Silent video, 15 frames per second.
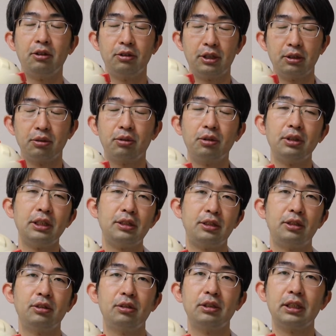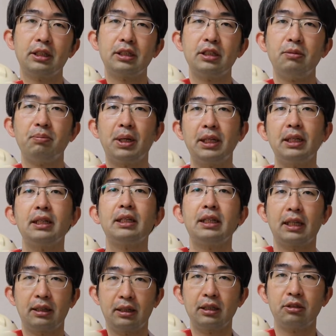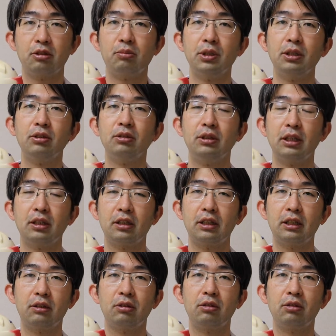いろんなところで治療を受けて心配で来たって人もいるんですね。